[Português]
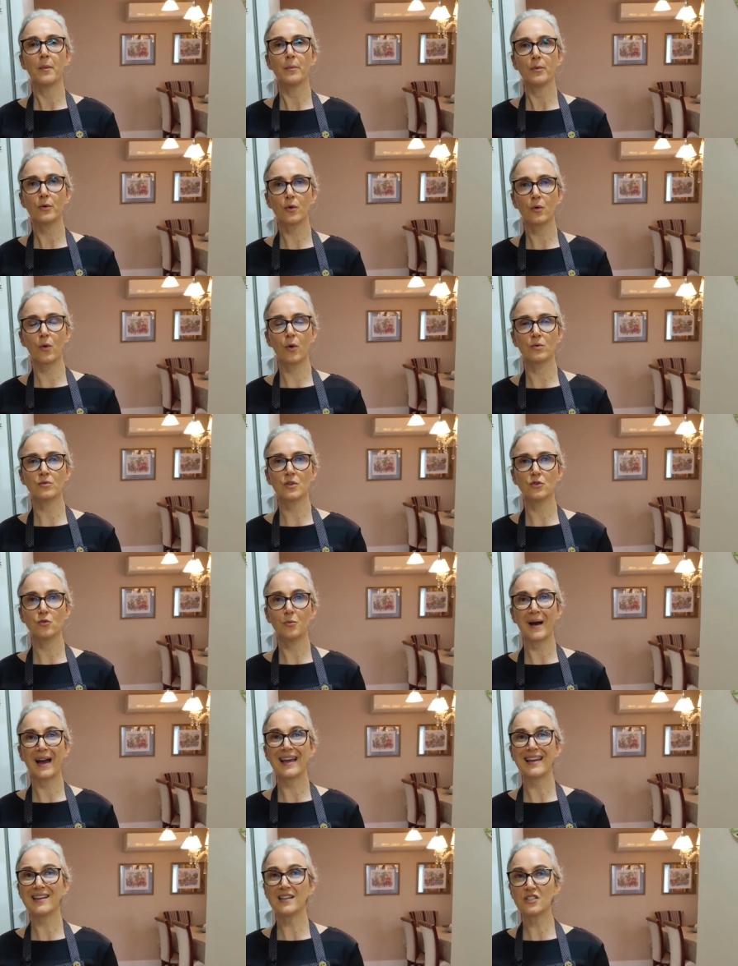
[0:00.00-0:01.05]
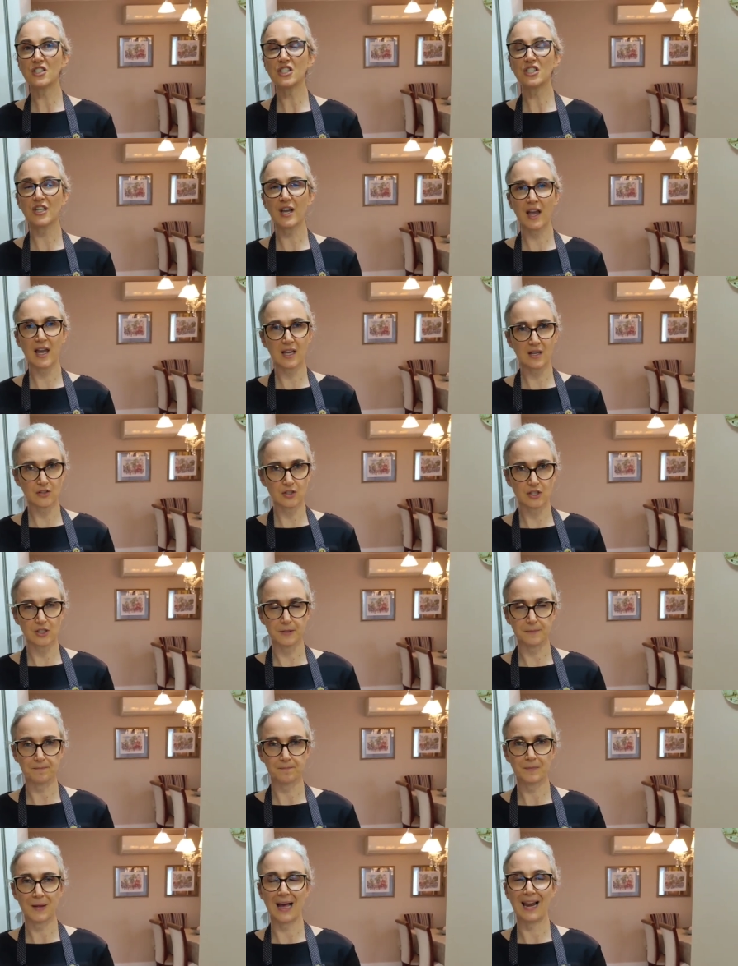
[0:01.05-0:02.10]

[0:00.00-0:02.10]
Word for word: por conta de uma enchente.